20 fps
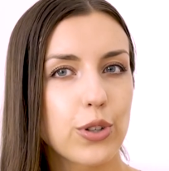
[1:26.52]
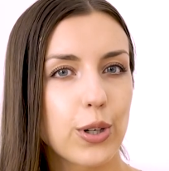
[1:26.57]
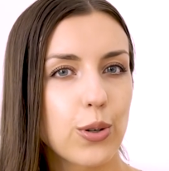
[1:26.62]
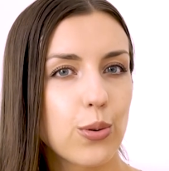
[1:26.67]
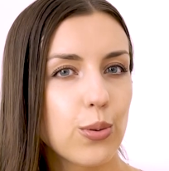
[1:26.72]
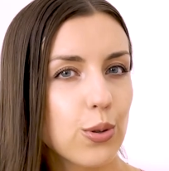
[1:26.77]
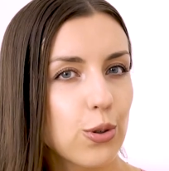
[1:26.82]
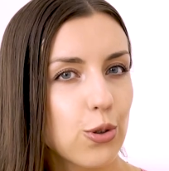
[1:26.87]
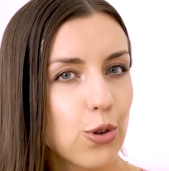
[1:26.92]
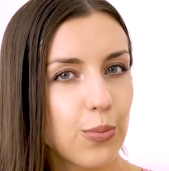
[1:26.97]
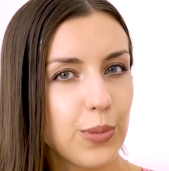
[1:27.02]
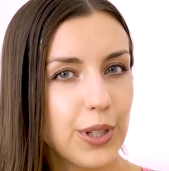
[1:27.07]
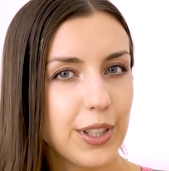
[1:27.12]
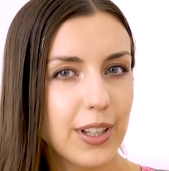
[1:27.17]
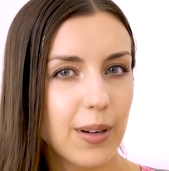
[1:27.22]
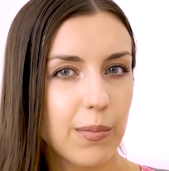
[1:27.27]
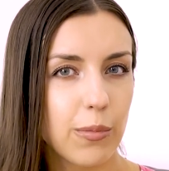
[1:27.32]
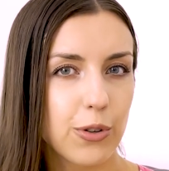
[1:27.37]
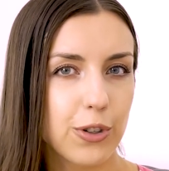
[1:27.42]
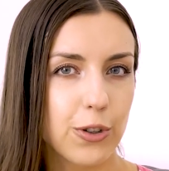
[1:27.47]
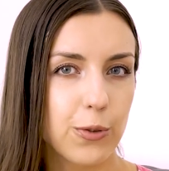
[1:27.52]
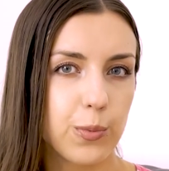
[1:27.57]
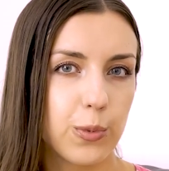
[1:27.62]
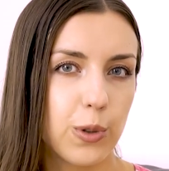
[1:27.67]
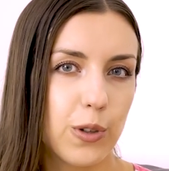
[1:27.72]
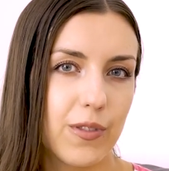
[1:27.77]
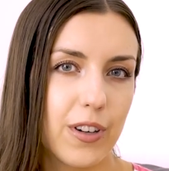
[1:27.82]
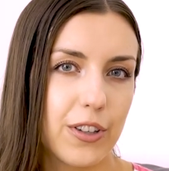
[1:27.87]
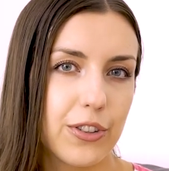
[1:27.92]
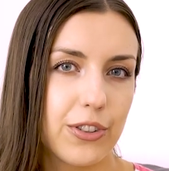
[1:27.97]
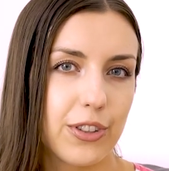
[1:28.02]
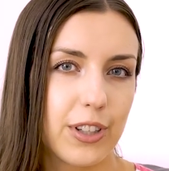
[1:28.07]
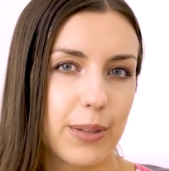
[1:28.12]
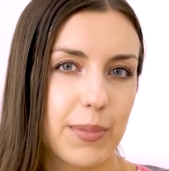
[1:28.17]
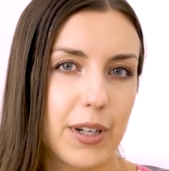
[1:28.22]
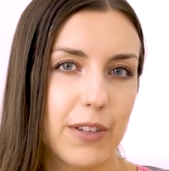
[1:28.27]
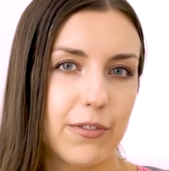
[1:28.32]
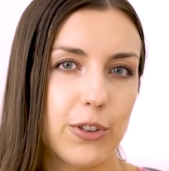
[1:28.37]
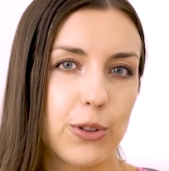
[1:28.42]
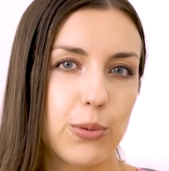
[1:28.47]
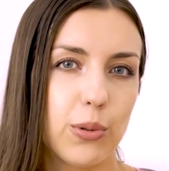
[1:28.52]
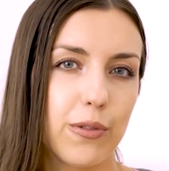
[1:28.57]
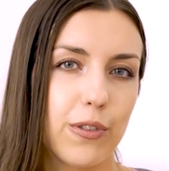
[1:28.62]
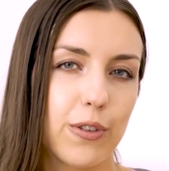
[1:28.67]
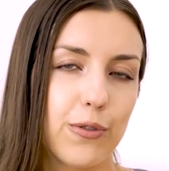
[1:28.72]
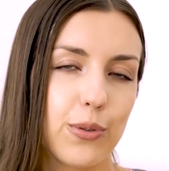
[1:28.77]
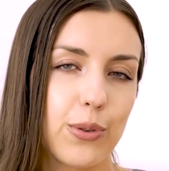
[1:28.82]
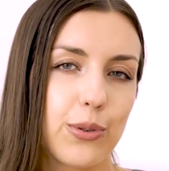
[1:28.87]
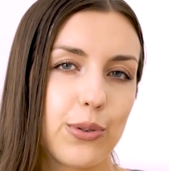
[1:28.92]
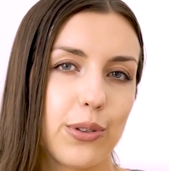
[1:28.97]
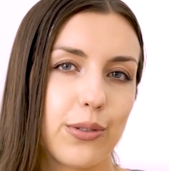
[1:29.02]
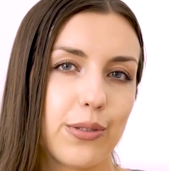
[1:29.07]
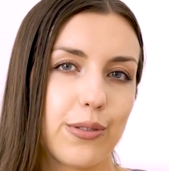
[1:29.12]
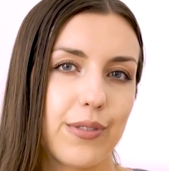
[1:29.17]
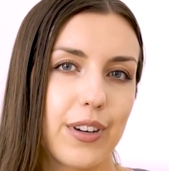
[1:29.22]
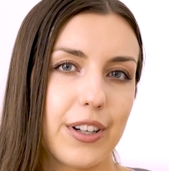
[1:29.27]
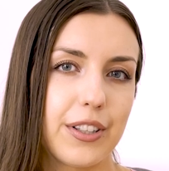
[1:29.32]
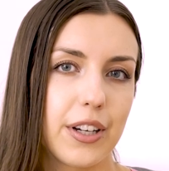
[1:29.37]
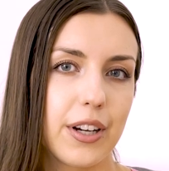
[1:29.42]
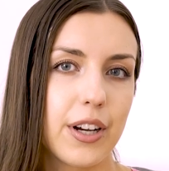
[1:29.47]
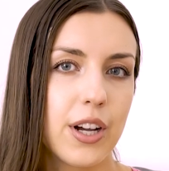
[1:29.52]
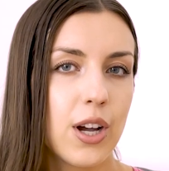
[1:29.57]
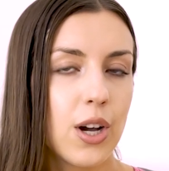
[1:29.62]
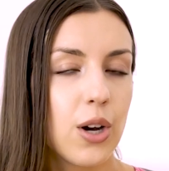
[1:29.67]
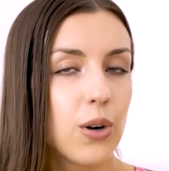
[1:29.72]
że kurkumina może wpływać na prawidłowe funkcjonowanie